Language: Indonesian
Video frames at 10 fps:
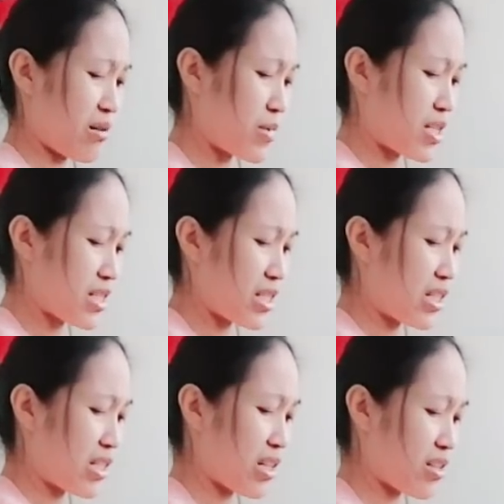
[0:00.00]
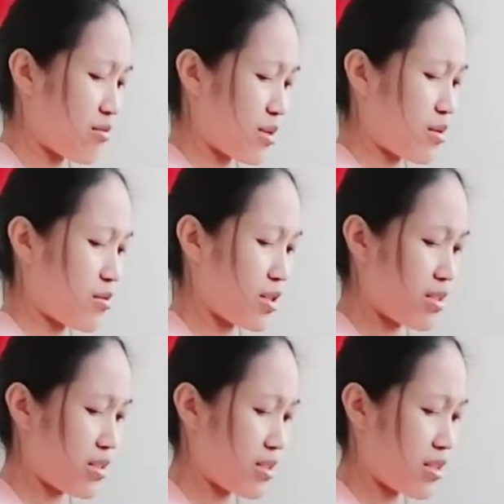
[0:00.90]
bersihin ya teman-teman
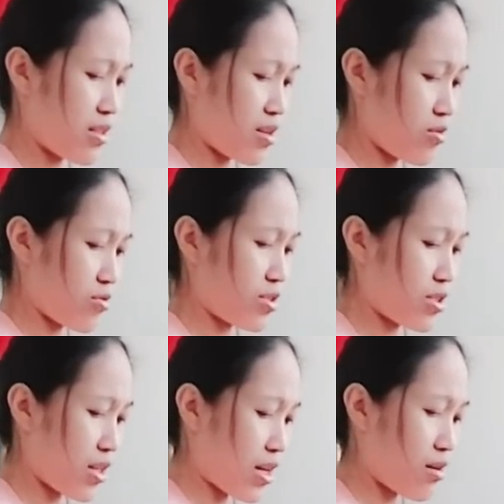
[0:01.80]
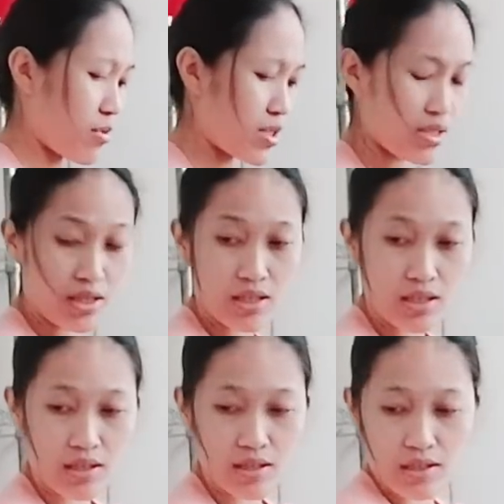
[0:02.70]
jadi harus sekarang bersihin
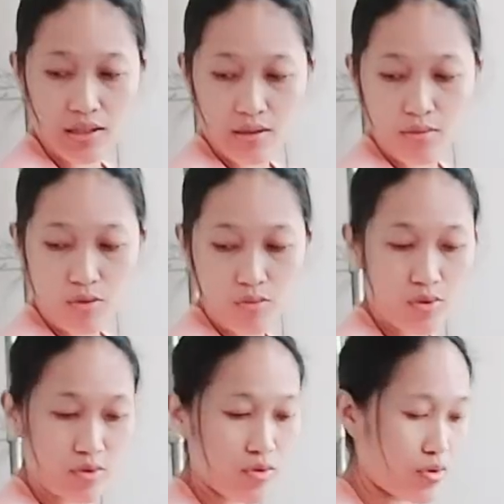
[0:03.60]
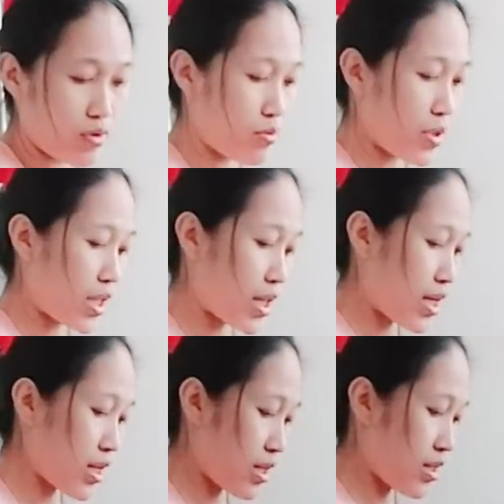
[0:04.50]
mumpung
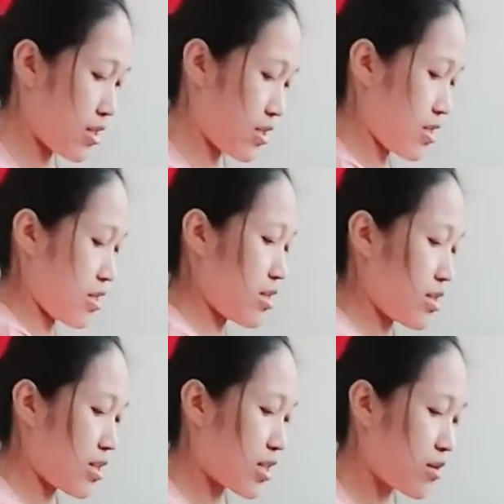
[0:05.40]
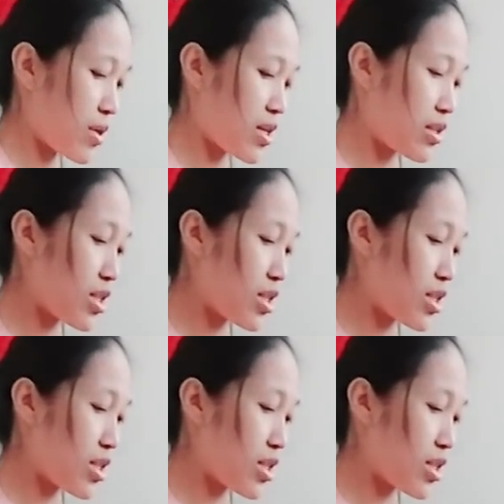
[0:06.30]
mereka lagi pada